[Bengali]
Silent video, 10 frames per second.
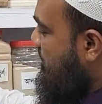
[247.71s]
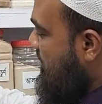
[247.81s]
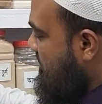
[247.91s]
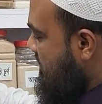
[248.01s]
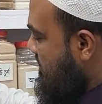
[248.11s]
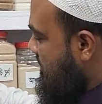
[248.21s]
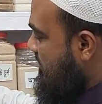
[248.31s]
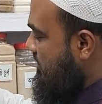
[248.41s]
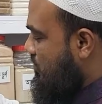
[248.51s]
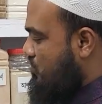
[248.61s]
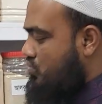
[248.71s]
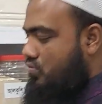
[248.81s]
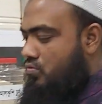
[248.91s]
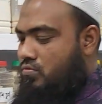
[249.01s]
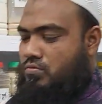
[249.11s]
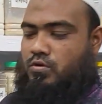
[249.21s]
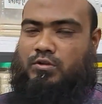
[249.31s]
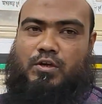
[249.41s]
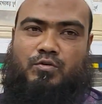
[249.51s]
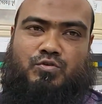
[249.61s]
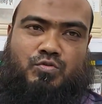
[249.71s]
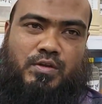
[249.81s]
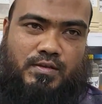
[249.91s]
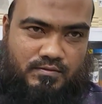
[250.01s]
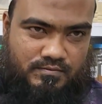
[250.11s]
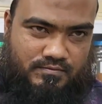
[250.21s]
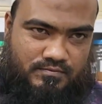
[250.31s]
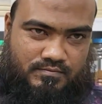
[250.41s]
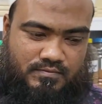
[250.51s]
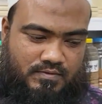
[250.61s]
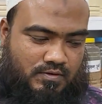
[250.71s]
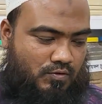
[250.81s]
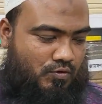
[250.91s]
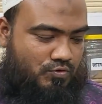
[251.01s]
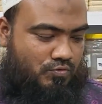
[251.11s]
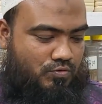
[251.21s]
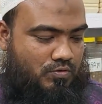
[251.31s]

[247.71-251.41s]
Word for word: এরপরে আছে আমাদের লতা কস্তুরি আচ্ছা লতা কস্তুরি